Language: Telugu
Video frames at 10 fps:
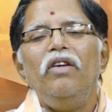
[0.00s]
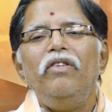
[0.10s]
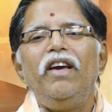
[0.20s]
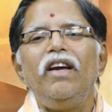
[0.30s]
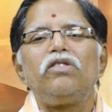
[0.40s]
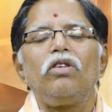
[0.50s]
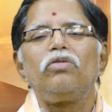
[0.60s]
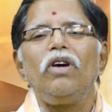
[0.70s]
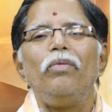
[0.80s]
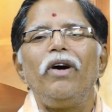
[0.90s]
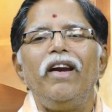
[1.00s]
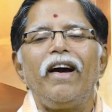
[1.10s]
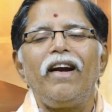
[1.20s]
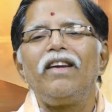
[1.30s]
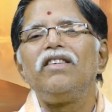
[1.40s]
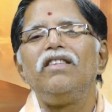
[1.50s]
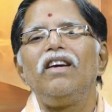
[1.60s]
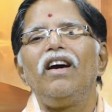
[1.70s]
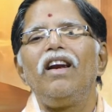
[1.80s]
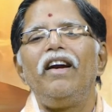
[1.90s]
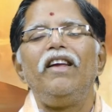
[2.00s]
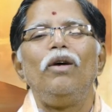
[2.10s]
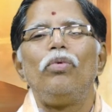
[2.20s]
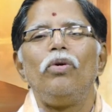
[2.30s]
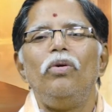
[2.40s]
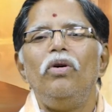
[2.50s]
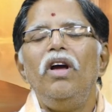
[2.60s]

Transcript: విఘ్నేశ్వర స్వామి వారిని ఎక్కడ అర్చన చేయాలని అడిగినప్పుడు